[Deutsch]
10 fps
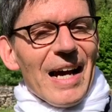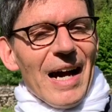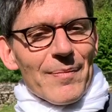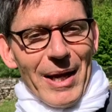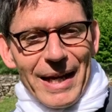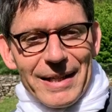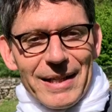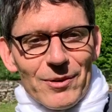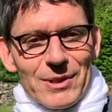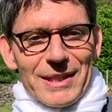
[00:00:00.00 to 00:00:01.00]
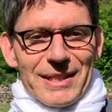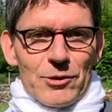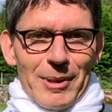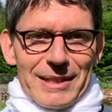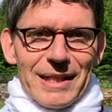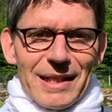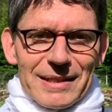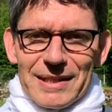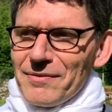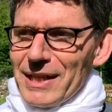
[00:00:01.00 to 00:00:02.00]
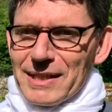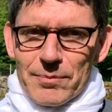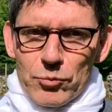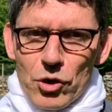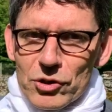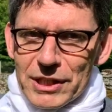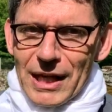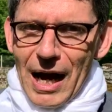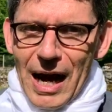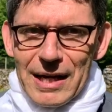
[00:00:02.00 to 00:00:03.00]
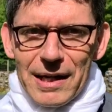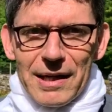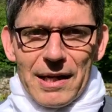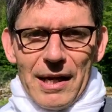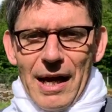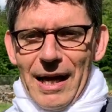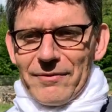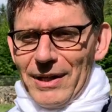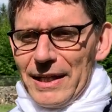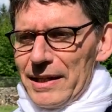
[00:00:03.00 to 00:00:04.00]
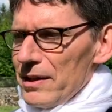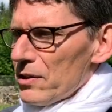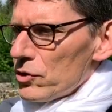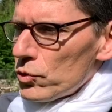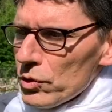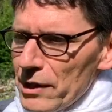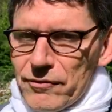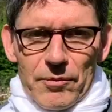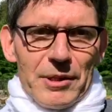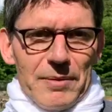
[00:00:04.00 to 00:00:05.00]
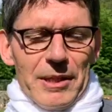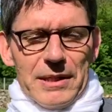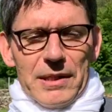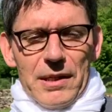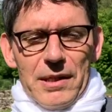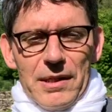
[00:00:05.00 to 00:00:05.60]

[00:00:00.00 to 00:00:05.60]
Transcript: Am Ende unseres Spaziergangs sind wir jetzt im Burgus in der Harlach, ein wenig südlich vom Limes.